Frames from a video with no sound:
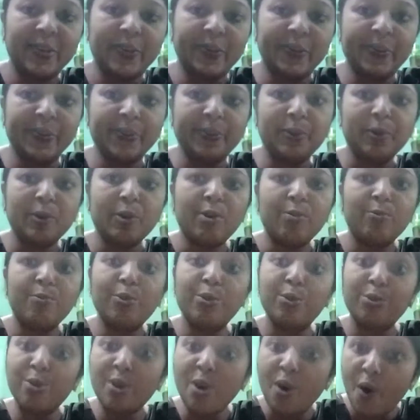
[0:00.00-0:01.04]
ও
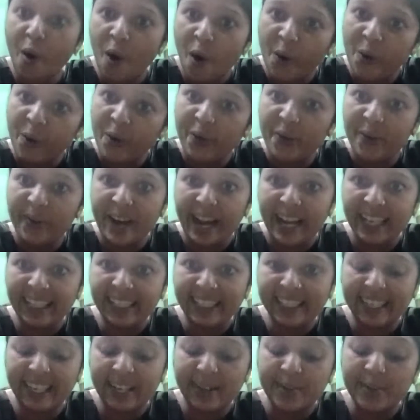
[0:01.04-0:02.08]
বন্ধুরা অঙ্কন
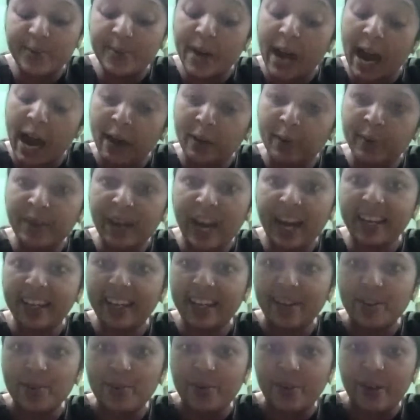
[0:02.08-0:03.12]
আসছে ও আরো
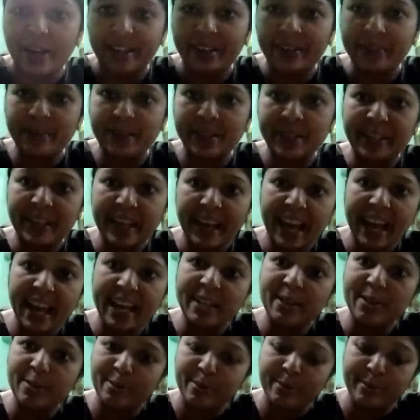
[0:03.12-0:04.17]
নারকেল কোড়া নেবে
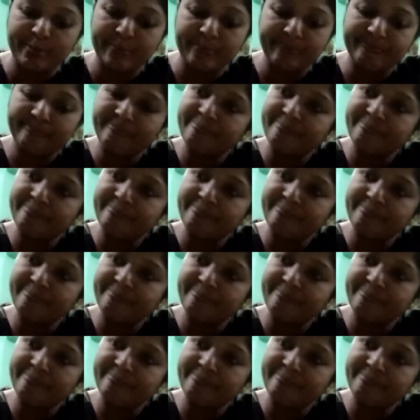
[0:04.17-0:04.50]
এই দেখুন